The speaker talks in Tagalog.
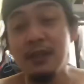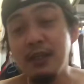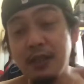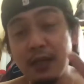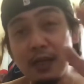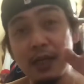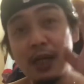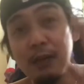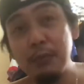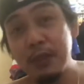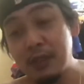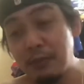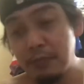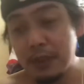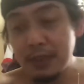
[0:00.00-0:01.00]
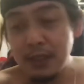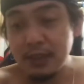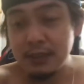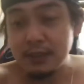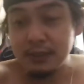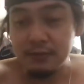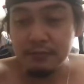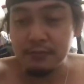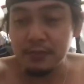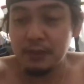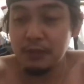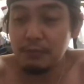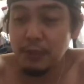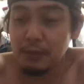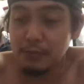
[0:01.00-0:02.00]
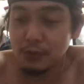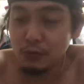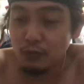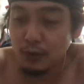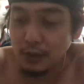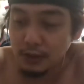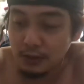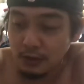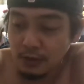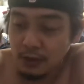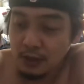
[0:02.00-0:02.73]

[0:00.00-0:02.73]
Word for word: nagarami da batas pagbasukulan din